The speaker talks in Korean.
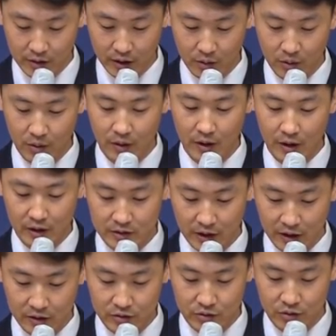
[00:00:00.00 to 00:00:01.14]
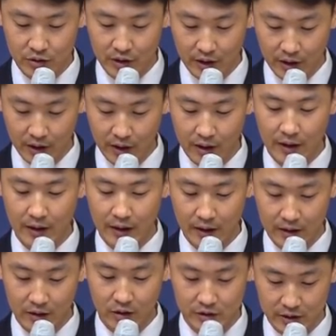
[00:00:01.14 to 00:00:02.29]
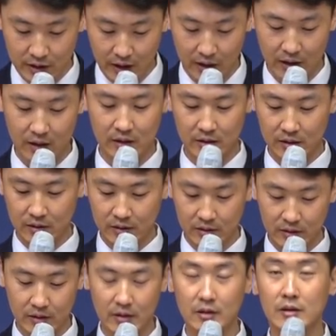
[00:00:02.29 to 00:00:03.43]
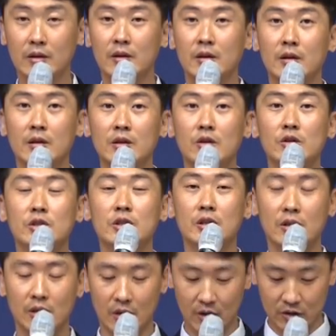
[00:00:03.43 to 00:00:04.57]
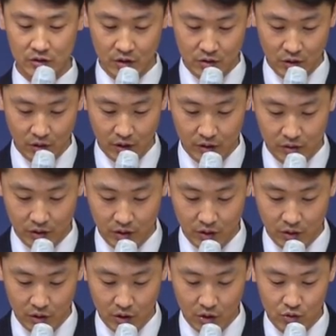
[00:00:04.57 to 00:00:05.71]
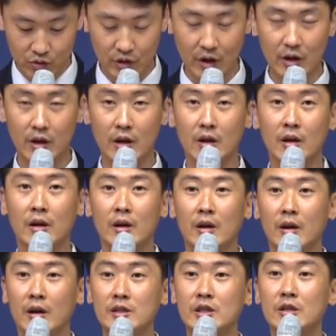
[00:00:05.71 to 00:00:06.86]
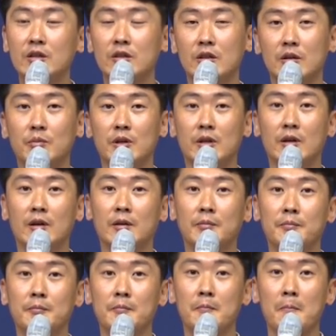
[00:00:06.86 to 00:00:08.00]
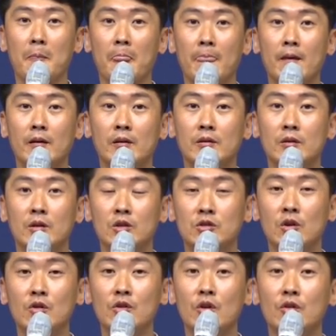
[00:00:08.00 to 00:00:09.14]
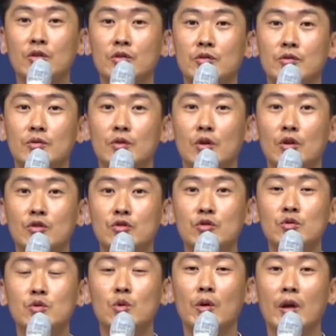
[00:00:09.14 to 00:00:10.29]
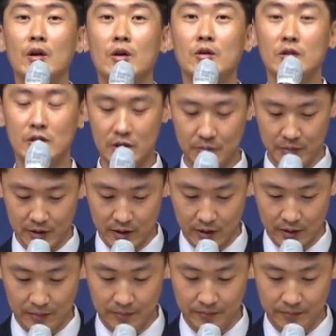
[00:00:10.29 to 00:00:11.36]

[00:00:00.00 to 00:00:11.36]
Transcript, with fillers: 대로 살 수 있게 할 것이다. 이것이 성령께서 우리에게 하시는 일입니다. 성령은 순종의 영이십니다.